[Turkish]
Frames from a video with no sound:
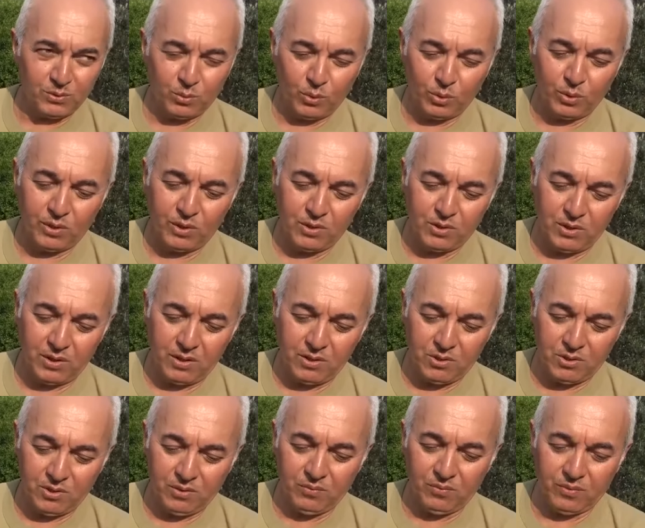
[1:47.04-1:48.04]
doyuracağı
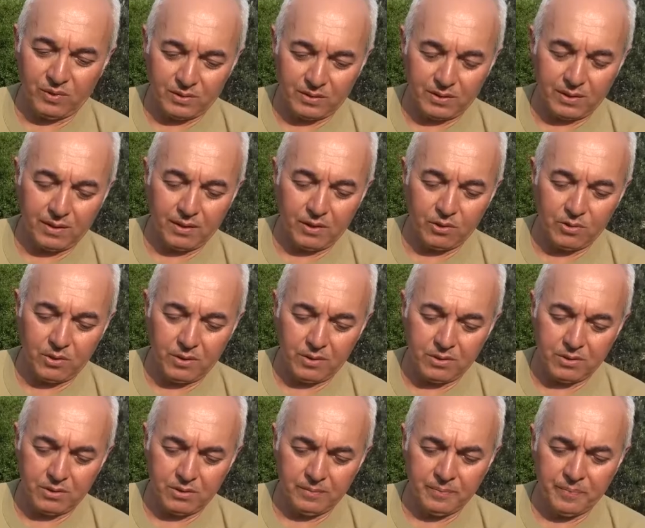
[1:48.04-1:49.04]
için, fazla geleceği
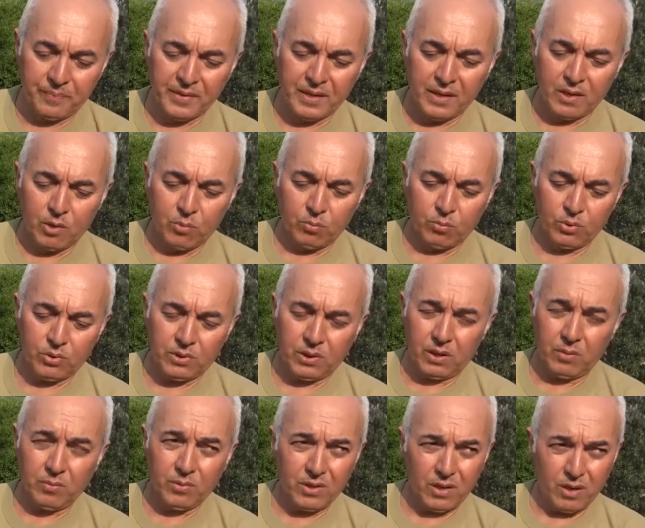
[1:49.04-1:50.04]
için bu
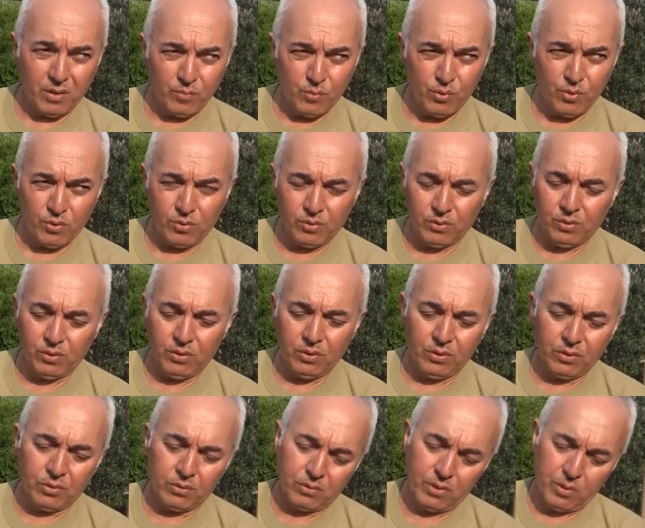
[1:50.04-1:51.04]
sarımsağın
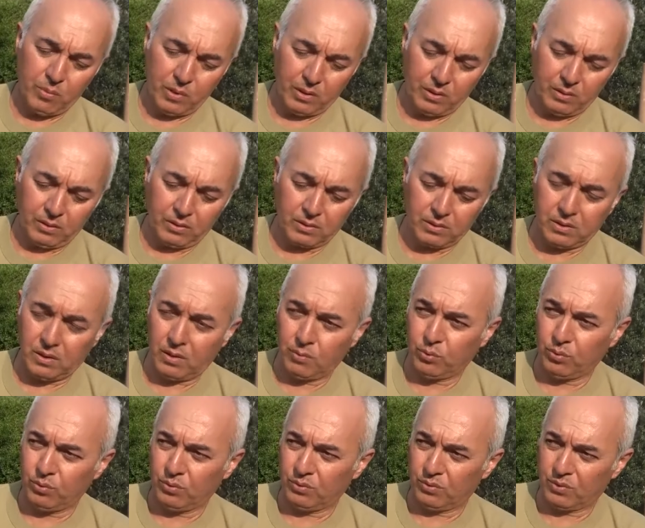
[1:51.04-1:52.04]
büyüklüğüne
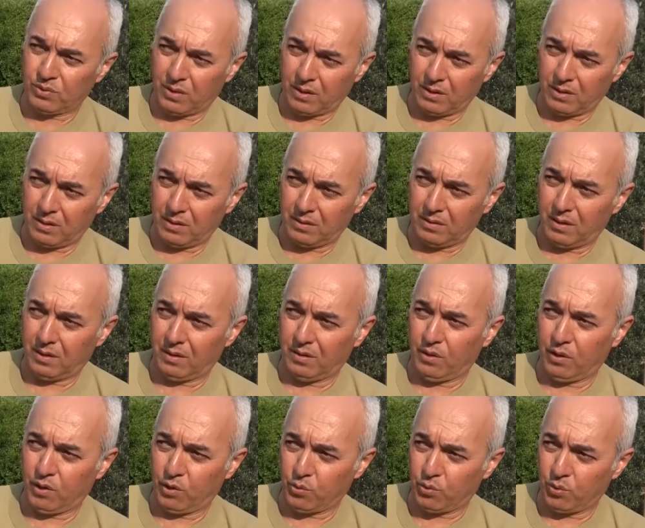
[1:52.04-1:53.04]
bakılırsa bunun sanayide
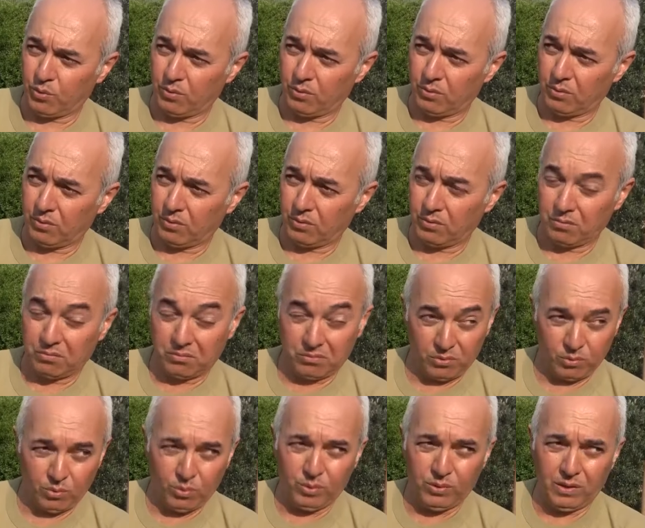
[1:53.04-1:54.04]
daha çok e,
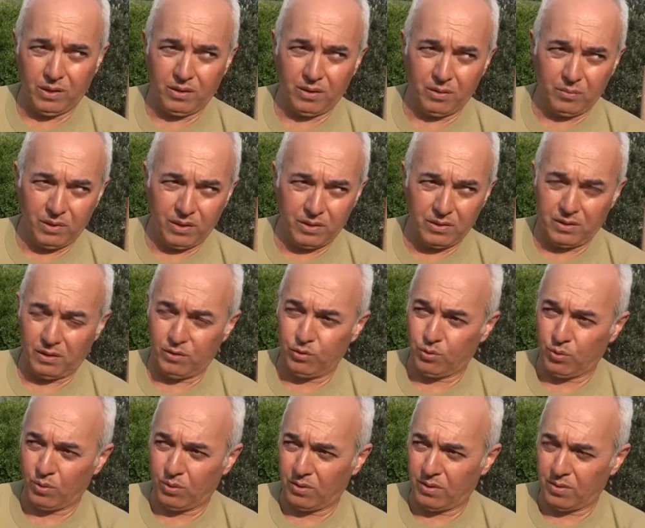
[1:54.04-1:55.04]
kullanılabileceğini
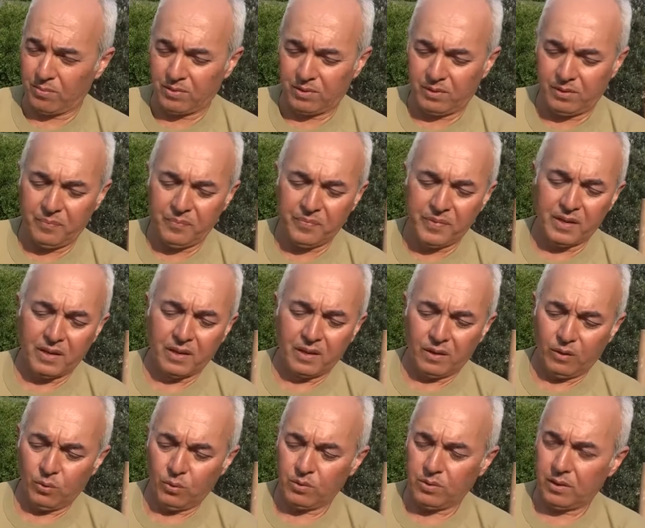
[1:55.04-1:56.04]
söyleyebilirim.
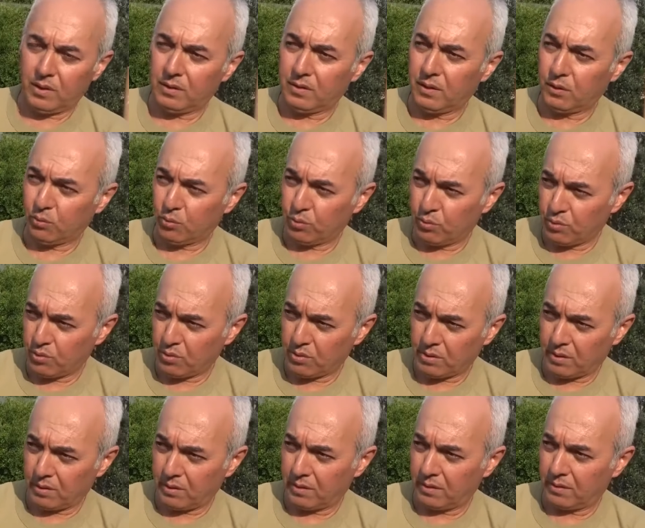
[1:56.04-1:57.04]
Özellikle turşu
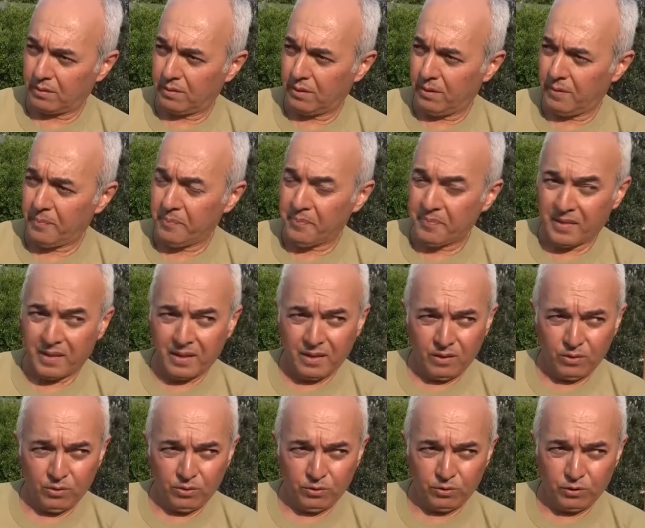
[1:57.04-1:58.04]
sanayinde
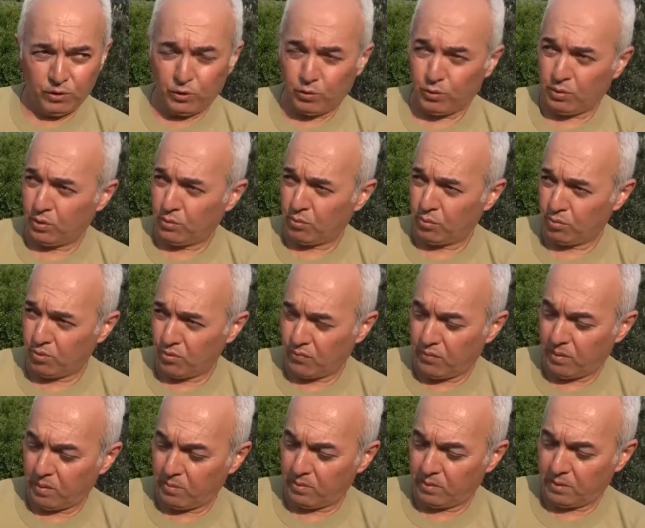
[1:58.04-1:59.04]
Ondan sonra sucuk
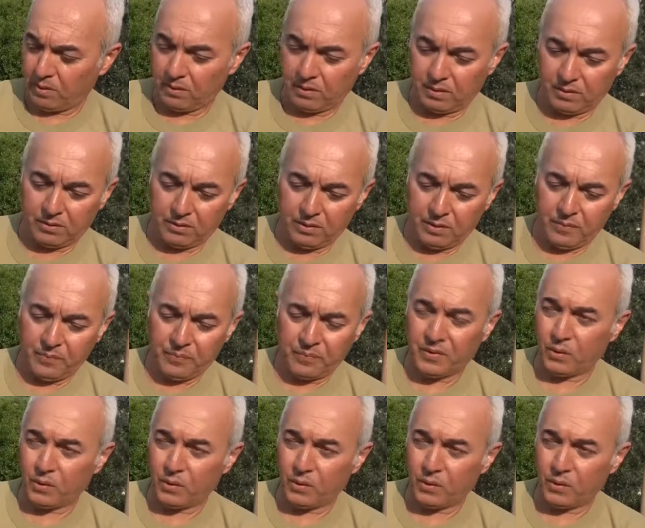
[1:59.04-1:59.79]
fabrikalarında